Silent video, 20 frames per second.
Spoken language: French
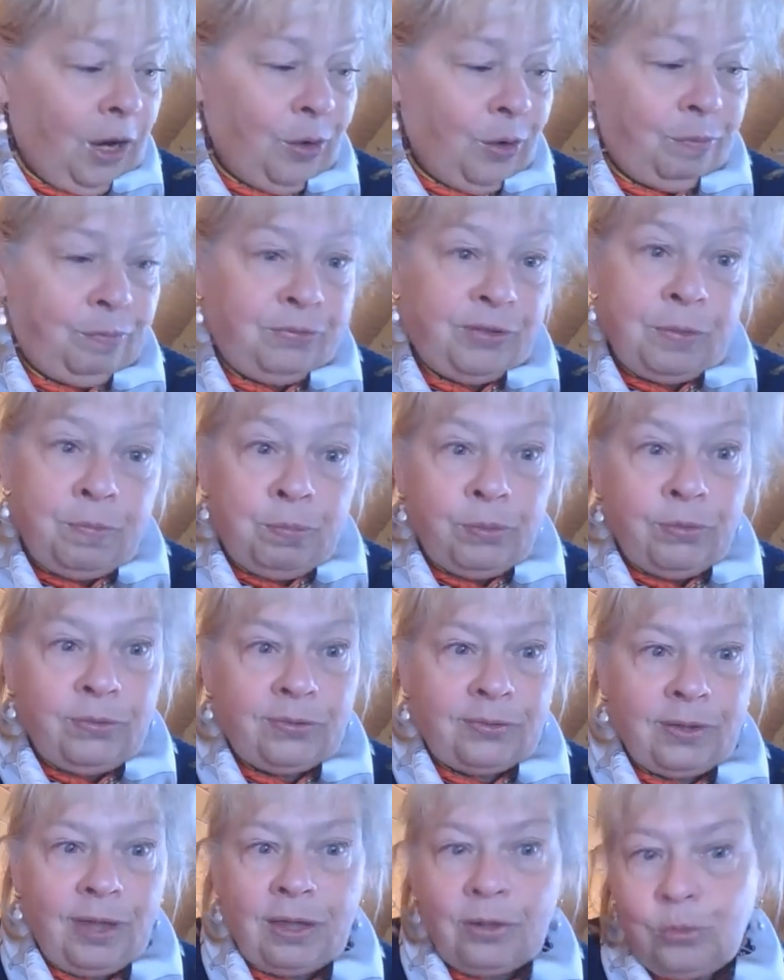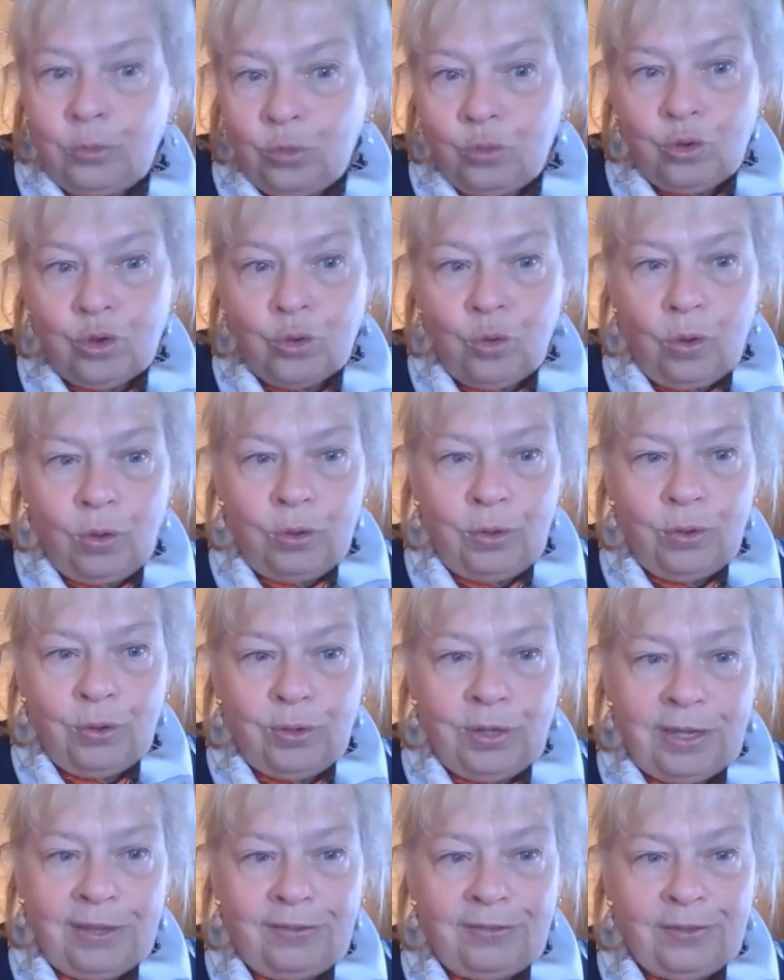Le petit poussin tout
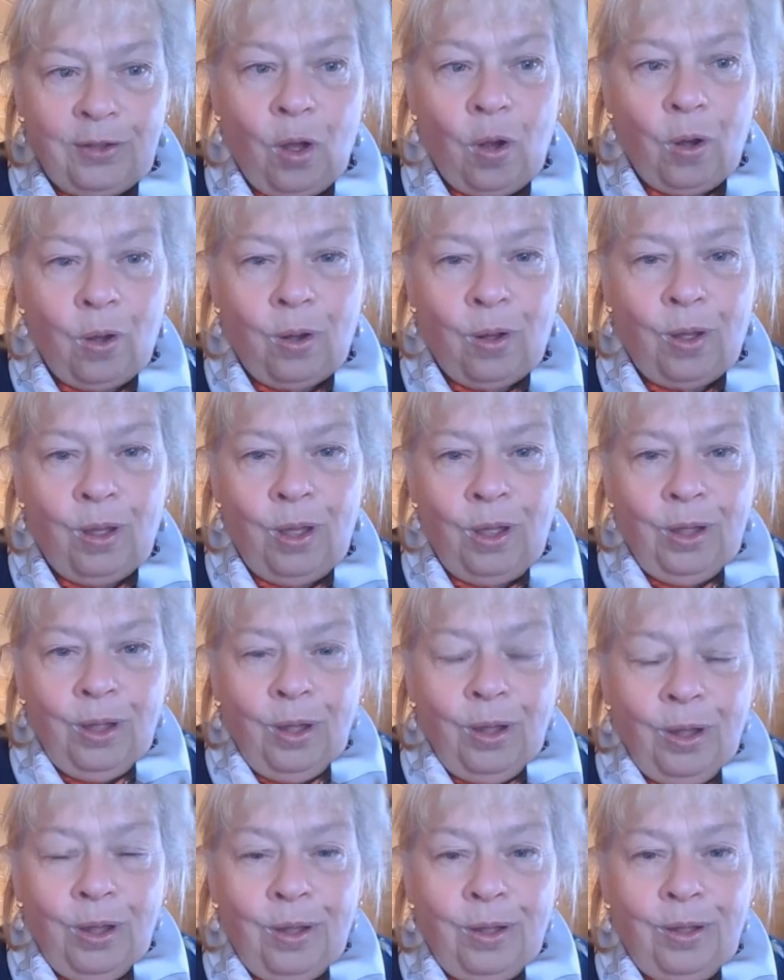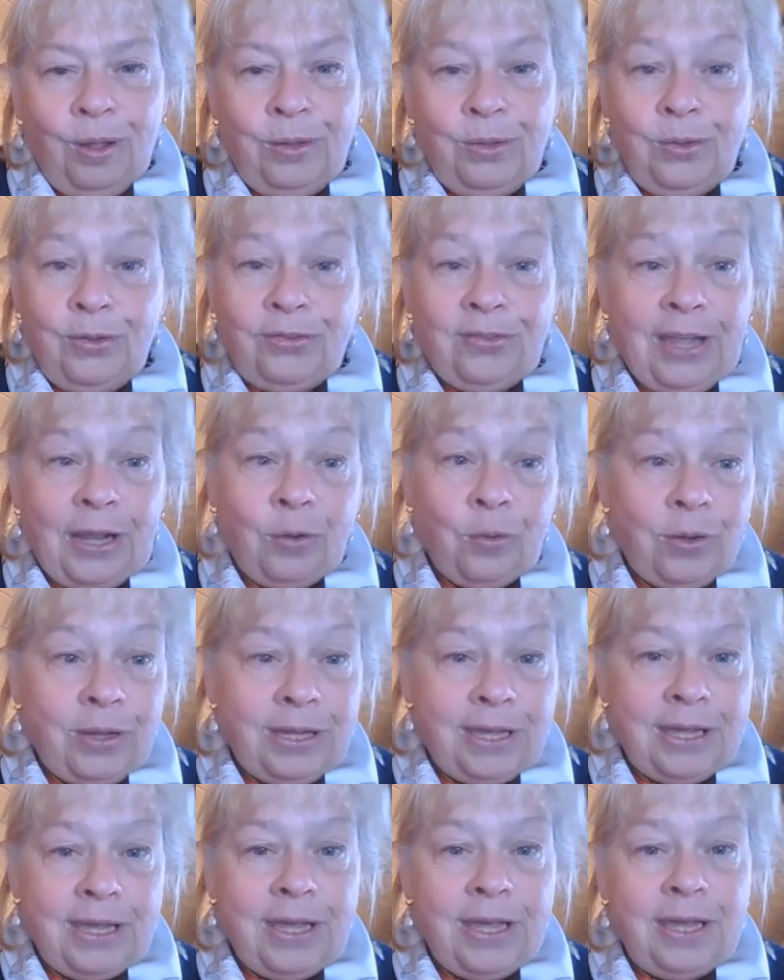jaune qui sort de sa
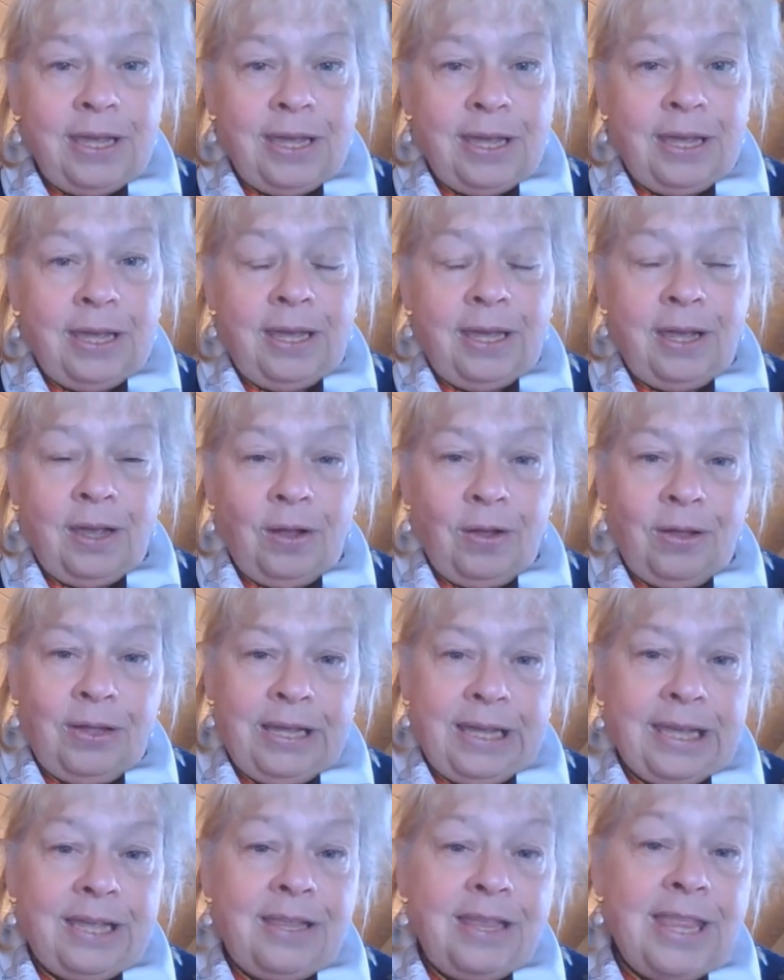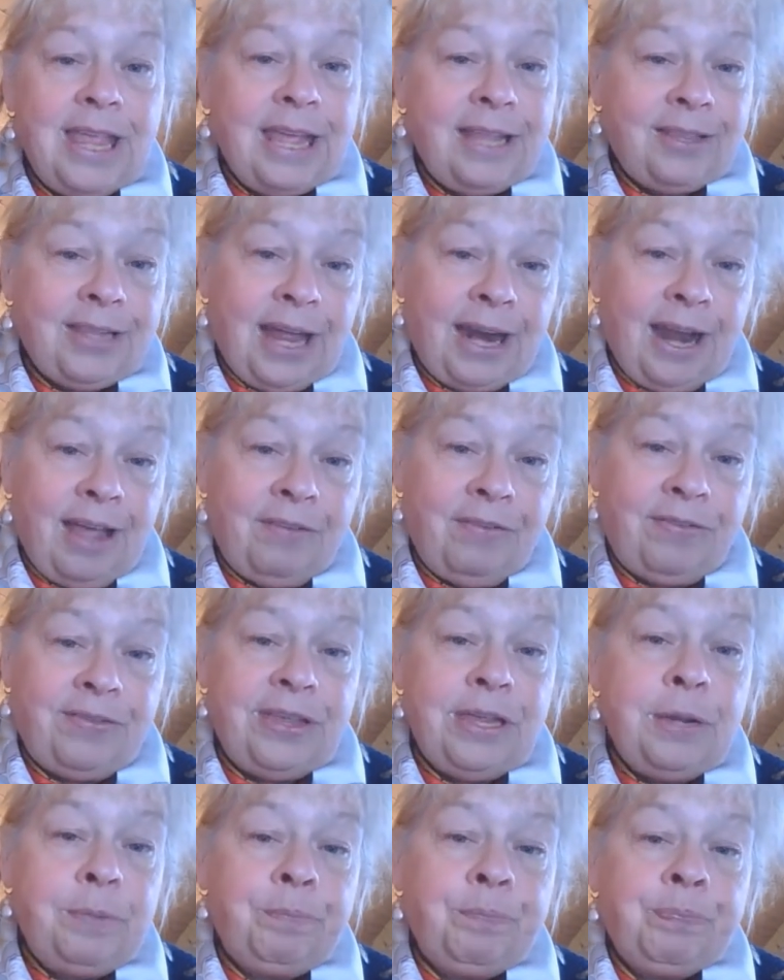coquille et qui naît à la
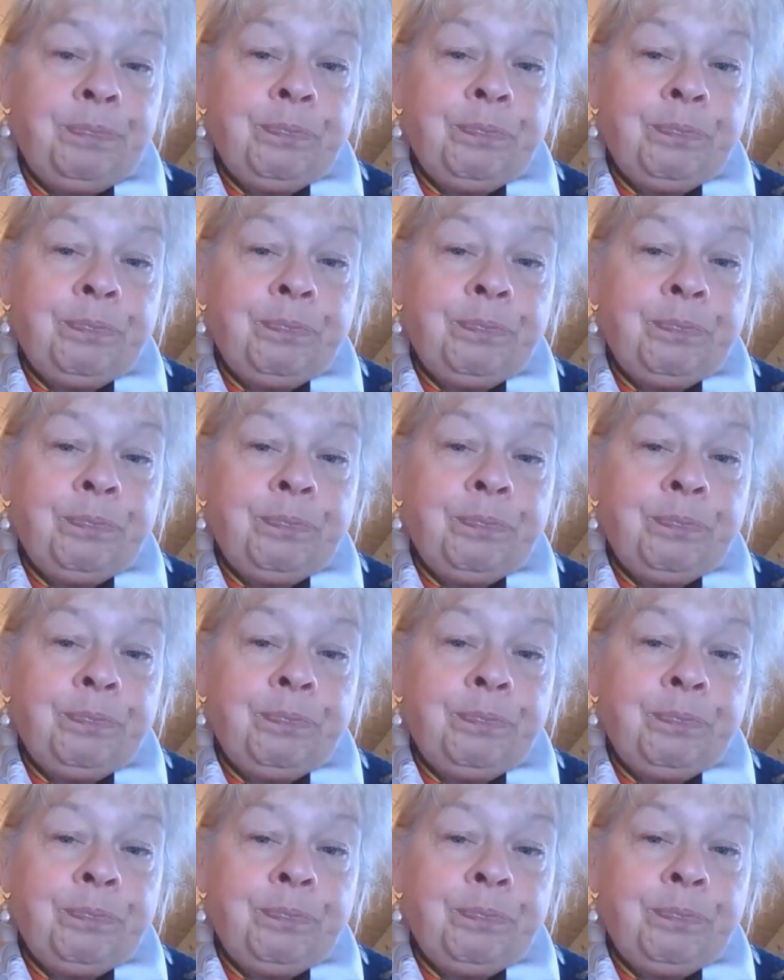vie